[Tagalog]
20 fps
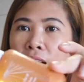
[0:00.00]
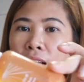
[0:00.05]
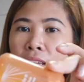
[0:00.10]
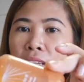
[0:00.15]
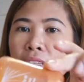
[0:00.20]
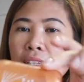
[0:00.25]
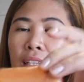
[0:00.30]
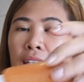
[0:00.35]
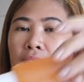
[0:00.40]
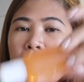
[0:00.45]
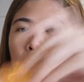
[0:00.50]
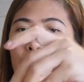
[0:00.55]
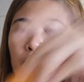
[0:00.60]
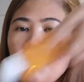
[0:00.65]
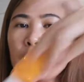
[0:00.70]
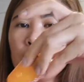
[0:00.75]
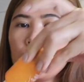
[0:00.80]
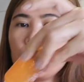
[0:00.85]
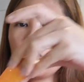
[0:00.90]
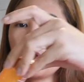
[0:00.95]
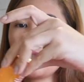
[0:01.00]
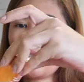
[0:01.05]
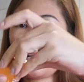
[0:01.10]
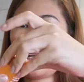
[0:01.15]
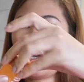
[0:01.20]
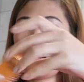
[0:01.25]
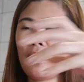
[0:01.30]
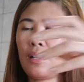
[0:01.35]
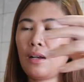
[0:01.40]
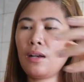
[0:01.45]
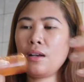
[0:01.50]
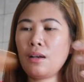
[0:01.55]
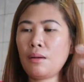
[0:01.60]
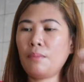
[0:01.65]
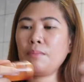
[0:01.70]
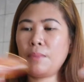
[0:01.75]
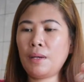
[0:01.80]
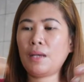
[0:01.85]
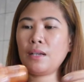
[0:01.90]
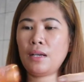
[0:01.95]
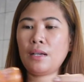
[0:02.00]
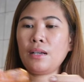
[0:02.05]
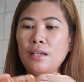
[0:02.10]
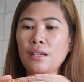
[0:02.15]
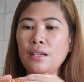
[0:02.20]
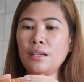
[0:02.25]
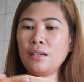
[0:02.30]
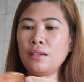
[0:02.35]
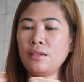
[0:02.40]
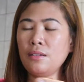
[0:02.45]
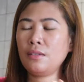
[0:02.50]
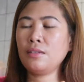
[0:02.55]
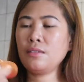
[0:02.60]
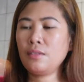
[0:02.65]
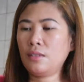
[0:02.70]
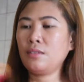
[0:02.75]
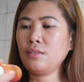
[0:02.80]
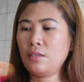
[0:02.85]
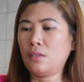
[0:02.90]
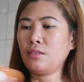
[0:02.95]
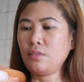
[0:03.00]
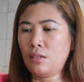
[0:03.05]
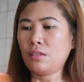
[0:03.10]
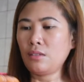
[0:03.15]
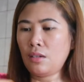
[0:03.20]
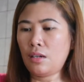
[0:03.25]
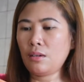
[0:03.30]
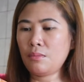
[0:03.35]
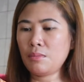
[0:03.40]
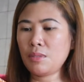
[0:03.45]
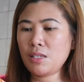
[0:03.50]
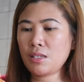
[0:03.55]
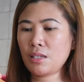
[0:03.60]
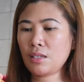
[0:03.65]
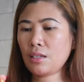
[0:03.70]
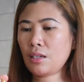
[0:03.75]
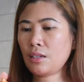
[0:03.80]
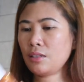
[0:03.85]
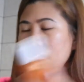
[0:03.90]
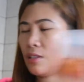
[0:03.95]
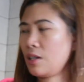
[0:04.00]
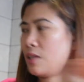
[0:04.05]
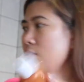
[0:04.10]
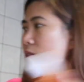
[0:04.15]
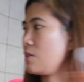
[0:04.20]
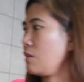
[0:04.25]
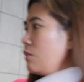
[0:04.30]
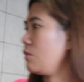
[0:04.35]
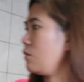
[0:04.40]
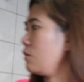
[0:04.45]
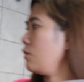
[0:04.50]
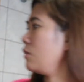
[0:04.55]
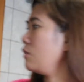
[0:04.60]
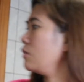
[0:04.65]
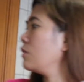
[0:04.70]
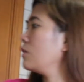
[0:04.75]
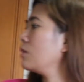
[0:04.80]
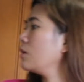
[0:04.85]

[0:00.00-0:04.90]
And ginagamit ko siya kapag uh, minsan nakadress ako.